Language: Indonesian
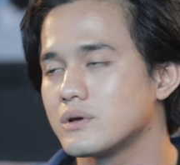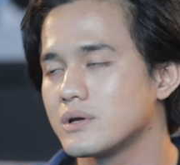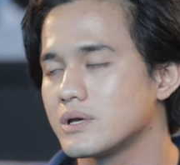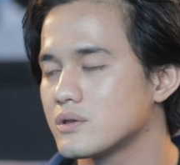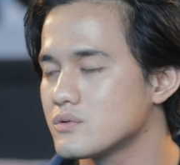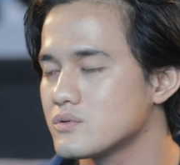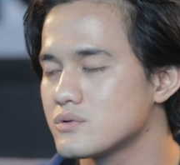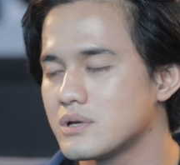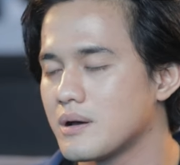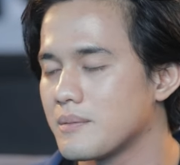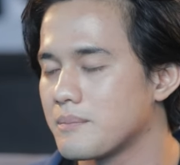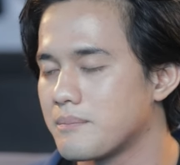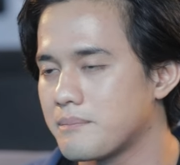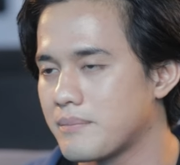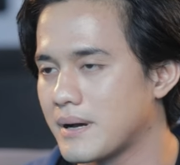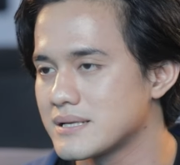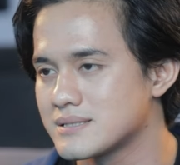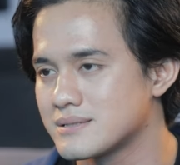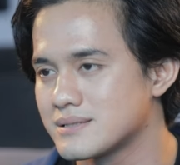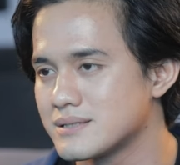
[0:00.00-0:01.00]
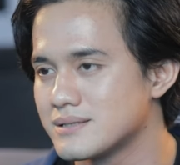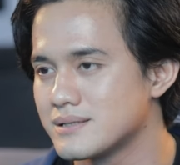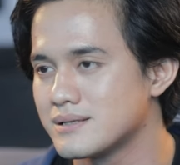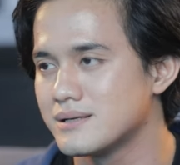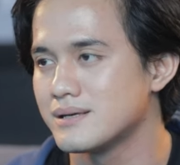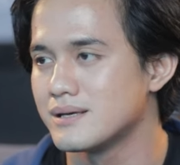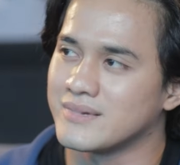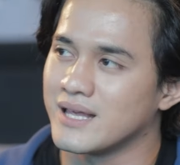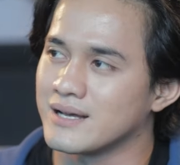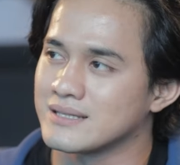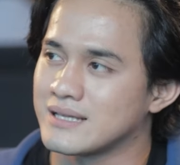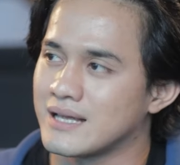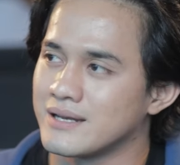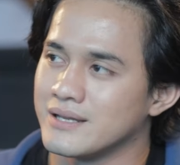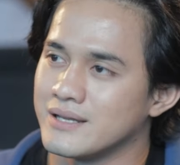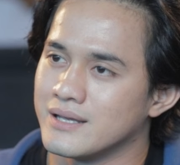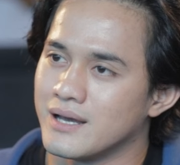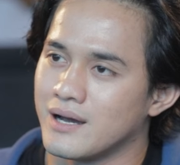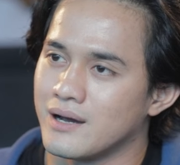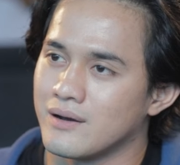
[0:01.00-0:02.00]
itu udah pasti jadi yang
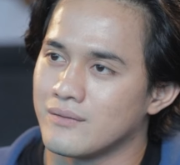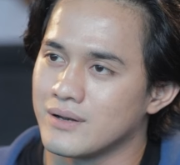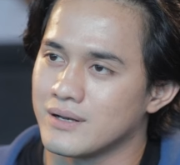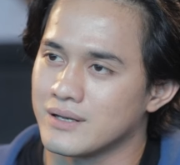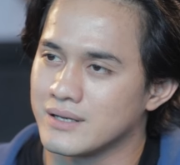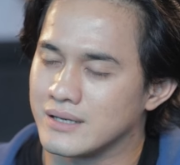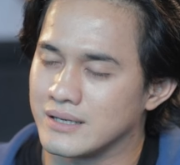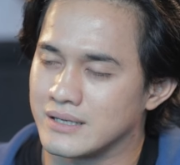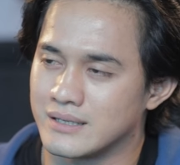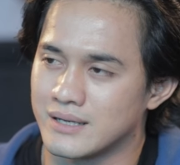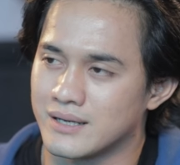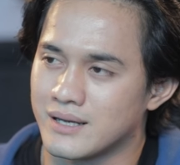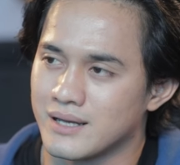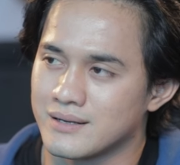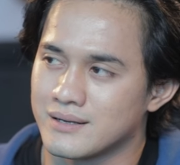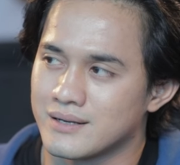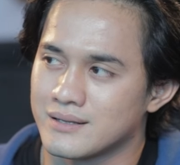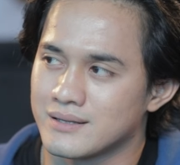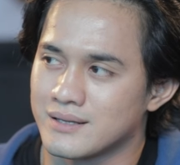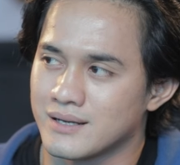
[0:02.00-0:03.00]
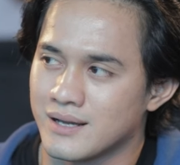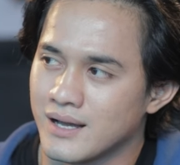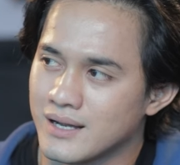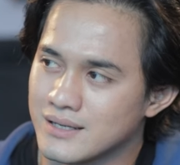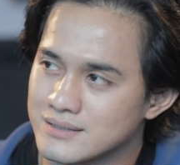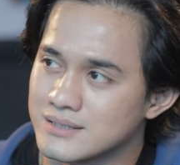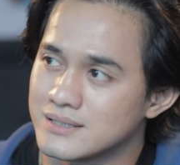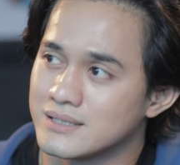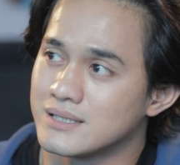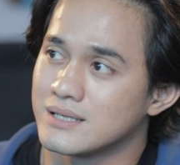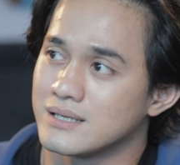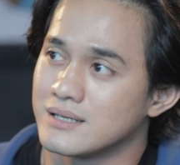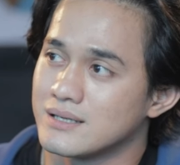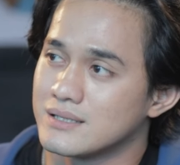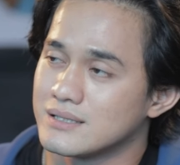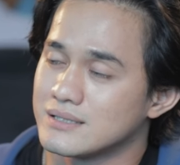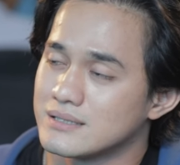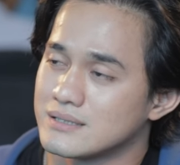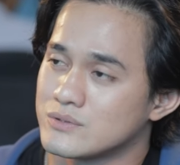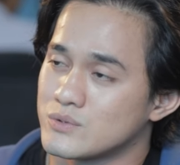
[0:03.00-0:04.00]
tadinya awalnya deg-degan dan tegang jadi
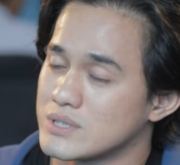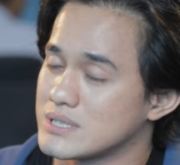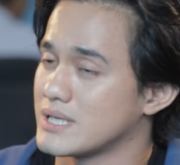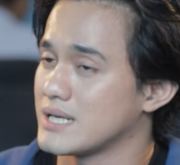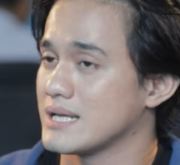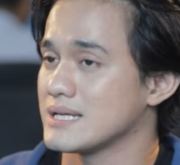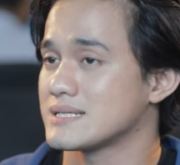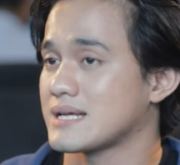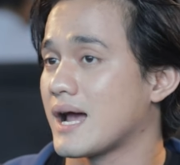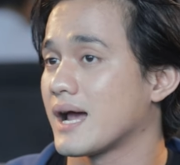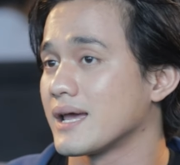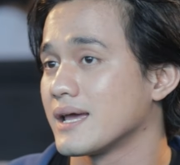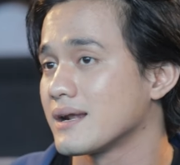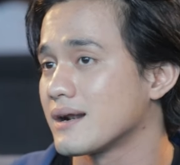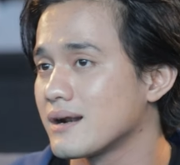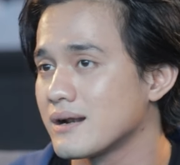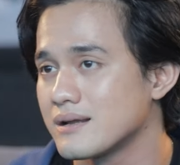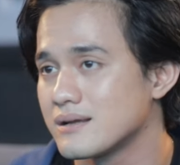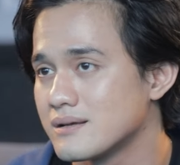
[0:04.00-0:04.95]
suasananya cair